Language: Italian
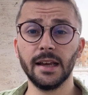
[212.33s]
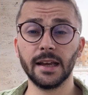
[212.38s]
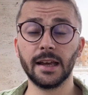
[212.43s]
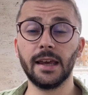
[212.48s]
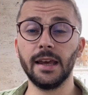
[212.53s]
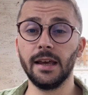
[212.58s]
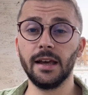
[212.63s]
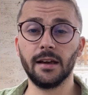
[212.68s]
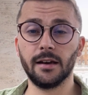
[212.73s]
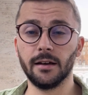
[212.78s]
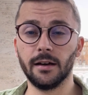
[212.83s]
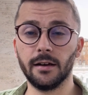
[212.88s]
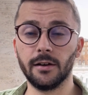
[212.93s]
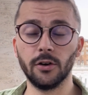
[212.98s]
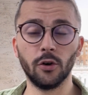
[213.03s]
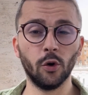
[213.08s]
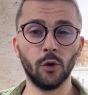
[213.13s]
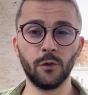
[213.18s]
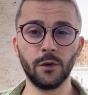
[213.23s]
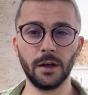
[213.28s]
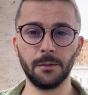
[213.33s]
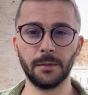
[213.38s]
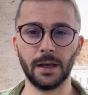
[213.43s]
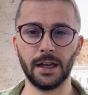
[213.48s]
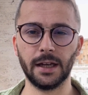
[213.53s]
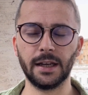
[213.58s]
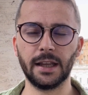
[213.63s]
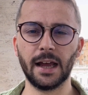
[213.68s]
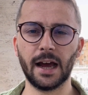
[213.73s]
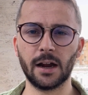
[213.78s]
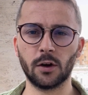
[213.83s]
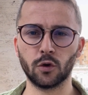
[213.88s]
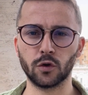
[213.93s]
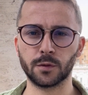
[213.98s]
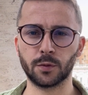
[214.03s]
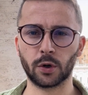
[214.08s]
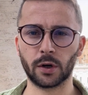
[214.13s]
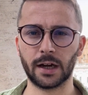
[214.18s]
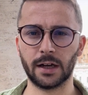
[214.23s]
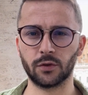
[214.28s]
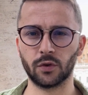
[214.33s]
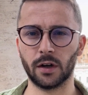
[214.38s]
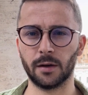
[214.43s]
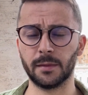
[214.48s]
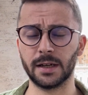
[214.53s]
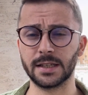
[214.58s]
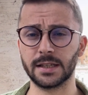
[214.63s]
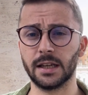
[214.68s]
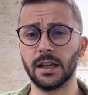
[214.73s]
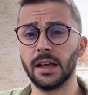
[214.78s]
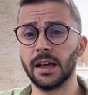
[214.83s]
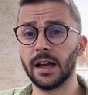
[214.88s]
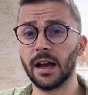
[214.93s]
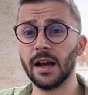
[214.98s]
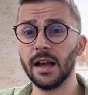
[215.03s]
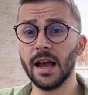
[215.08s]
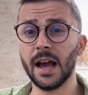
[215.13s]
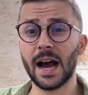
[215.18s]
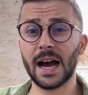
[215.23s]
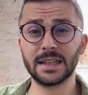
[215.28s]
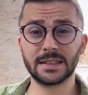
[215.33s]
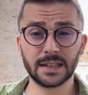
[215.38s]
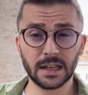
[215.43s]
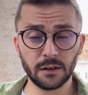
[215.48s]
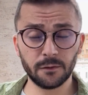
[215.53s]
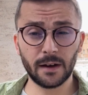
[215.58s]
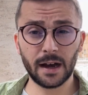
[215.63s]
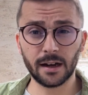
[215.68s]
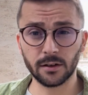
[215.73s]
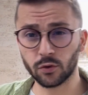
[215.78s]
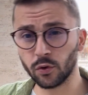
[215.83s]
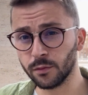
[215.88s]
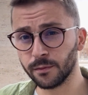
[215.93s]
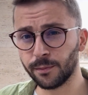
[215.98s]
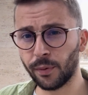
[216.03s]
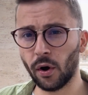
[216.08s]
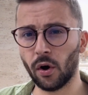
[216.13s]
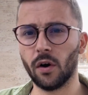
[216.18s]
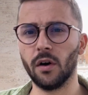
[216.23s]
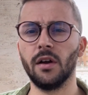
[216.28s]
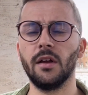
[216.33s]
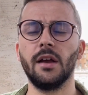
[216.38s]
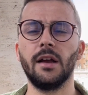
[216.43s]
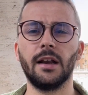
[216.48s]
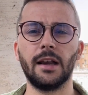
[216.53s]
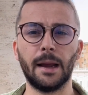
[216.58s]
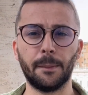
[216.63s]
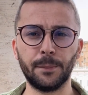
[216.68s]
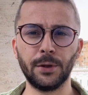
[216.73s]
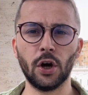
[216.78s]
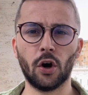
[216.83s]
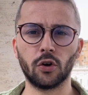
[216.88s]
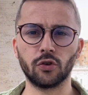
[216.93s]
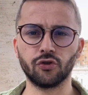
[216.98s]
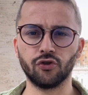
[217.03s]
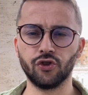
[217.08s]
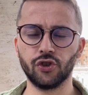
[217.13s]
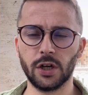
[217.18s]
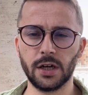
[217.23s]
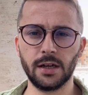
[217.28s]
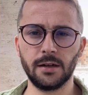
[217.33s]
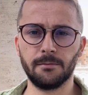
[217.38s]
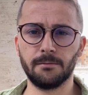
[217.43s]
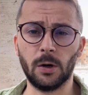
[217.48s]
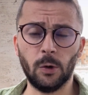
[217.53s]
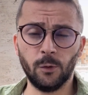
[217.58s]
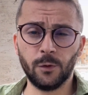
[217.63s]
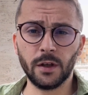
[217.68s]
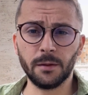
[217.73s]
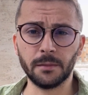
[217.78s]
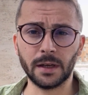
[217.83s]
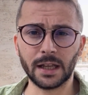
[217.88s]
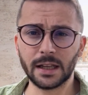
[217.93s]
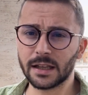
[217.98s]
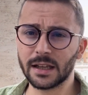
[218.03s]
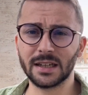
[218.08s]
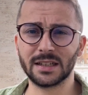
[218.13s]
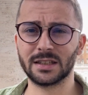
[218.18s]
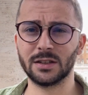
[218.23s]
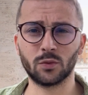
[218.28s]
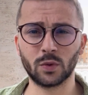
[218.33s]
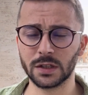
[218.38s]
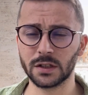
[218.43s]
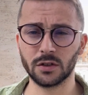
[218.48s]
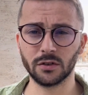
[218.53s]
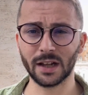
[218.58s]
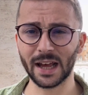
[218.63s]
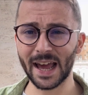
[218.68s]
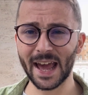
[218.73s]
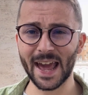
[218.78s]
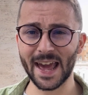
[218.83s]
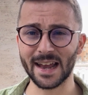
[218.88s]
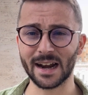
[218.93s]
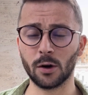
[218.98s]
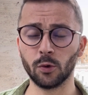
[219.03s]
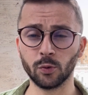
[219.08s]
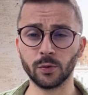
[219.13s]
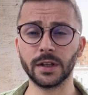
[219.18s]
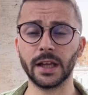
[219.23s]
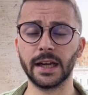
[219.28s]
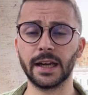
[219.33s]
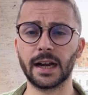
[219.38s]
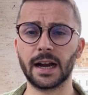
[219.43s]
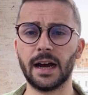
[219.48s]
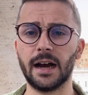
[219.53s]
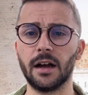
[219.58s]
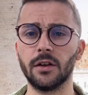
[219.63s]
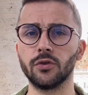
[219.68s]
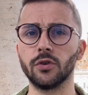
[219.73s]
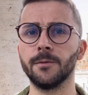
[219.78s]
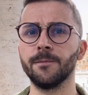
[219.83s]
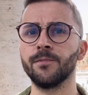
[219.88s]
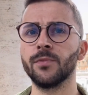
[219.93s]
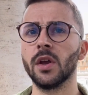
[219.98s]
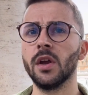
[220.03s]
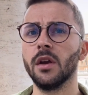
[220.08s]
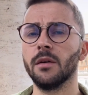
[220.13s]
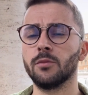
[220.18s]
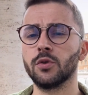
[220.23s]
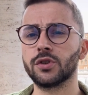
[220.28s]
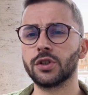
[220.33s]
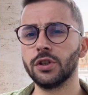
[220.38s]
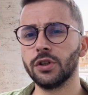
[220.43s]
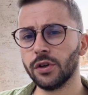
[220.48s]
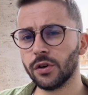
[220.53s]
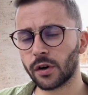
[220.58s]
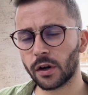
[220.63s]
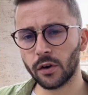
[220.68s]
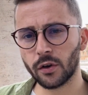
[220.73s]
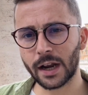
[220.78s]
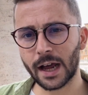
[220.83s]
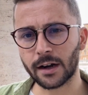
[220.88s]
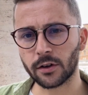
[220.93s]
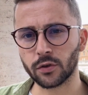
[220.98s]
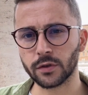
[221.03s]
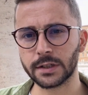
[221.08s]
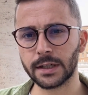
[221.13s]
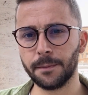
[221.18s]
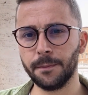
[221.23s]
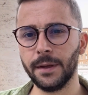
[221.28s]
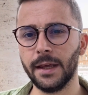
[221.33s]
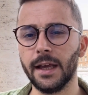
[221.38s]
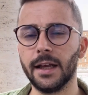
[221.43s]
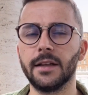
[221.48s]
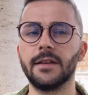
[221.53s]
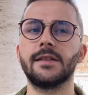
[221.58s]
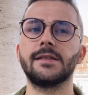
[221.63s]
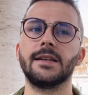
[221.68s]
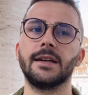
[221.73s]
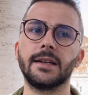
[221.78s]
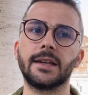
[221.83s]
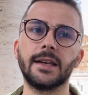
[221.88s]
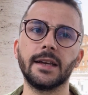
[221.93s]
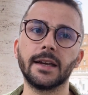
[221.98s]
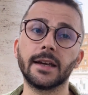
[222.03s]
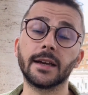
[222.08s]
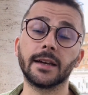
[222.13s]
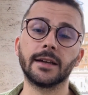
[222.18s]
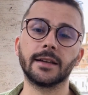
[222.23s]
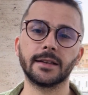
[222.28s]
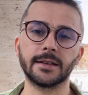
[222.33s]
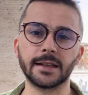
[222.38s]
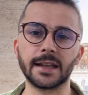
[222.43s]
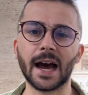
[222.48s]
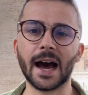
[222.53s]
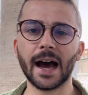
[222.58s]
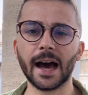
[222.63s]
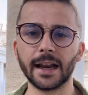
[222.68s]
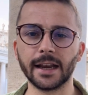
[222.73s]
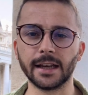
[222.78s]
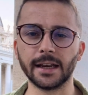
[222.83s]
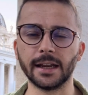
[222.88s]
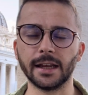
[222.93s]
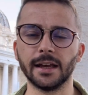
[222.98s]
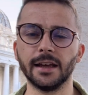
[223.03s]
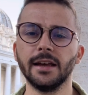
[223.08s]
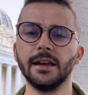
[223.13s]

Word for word: che eh, ovviamente hanno sporcato la basilica. Ha salvato un po' la pioggia, ma ovviamente la situazione era un degrado. Monsignor Leonardo Sapienza, che da anni